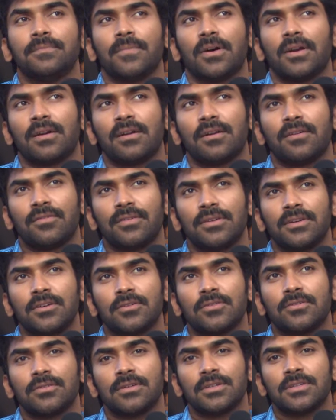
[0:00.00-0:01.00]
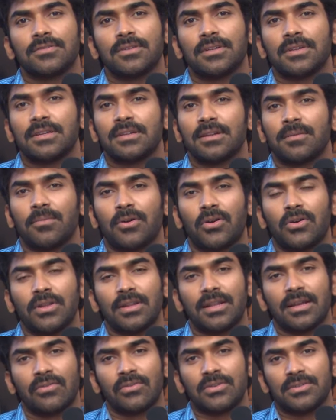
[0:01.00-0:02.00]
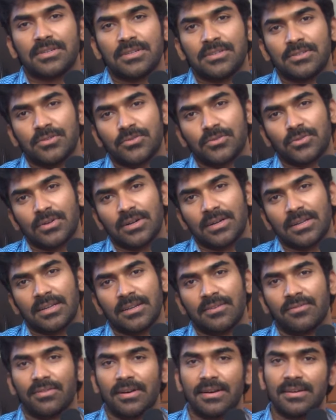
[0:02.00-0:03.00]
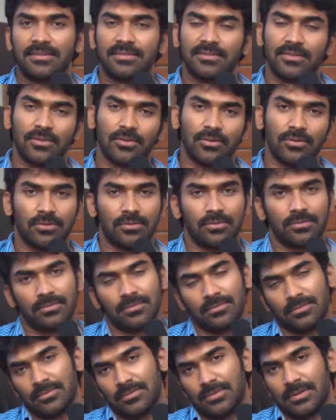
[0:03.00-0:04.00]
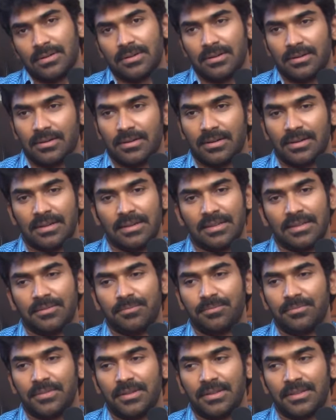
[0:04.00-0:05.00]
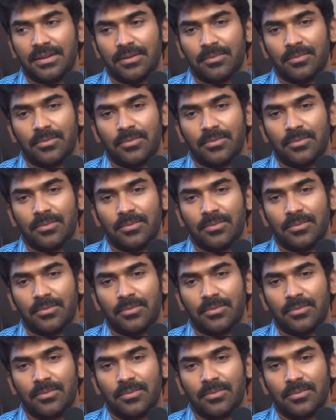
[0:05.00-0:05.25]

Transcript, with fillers: వన్ అండ్ హాఫ్ ఇయర్ టూ ఇయర్స్ వరకు నా బాడీ లాంగ్వేజ్ చేంజ్ చేసుకోవడానికి ఫైట్స్లో కానీ మిగతా